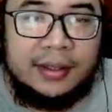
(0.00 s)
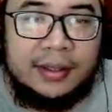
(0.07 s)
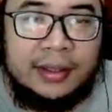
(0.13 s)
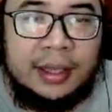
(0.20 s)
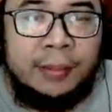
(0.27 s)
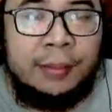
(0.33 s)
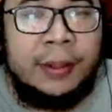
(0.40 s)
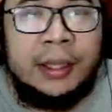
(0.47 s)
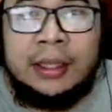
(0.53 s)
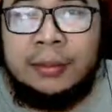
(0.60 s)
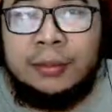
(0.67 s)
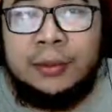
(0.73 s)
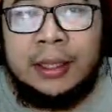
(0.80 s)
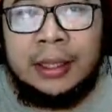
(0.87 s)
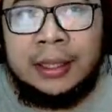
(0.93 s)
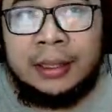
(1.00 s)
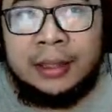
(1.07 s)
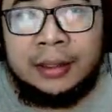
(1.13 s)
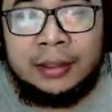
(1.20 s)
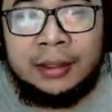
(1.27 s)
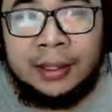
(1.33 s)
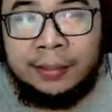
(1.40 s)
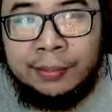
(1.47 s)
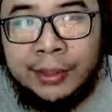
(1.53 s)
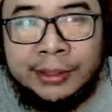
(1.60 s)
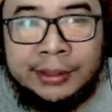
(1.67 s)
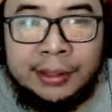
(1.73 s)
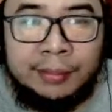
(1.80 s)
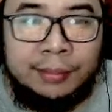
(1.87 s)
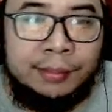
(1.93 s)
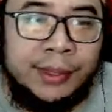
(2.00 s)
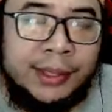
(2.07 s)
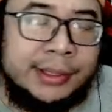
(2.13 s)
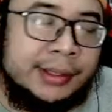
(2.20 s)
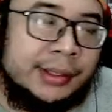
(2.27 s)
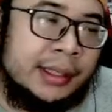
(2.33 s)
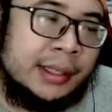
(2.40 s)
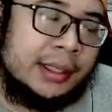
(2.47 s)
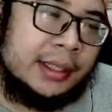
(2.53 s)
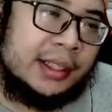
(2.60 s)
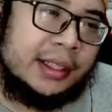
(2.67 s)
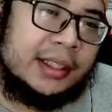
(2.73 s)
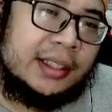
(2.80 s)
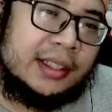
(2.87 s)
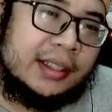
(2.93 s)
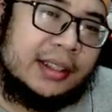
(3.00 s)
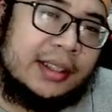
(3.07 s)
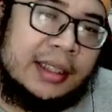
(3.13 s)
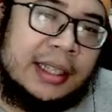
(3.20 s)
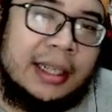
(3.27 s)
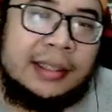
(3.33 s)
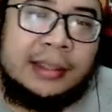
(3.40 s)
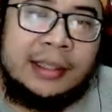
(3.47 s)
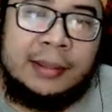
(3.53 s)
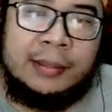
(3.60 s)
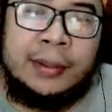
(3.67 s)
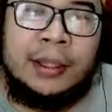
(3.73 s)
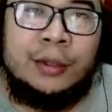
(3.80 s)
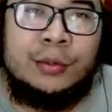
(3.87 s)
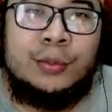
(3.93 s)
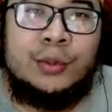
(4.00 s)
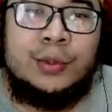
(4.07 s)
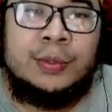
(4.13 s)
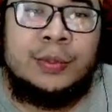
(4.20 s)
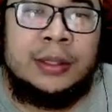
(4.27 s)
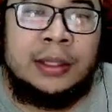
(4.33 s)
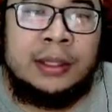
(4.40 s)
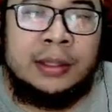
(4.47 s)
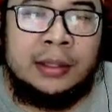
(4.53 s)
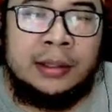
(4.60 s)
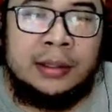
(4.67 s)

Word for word: gameplaynya bukan turn based turn based yang gacha pada umumnya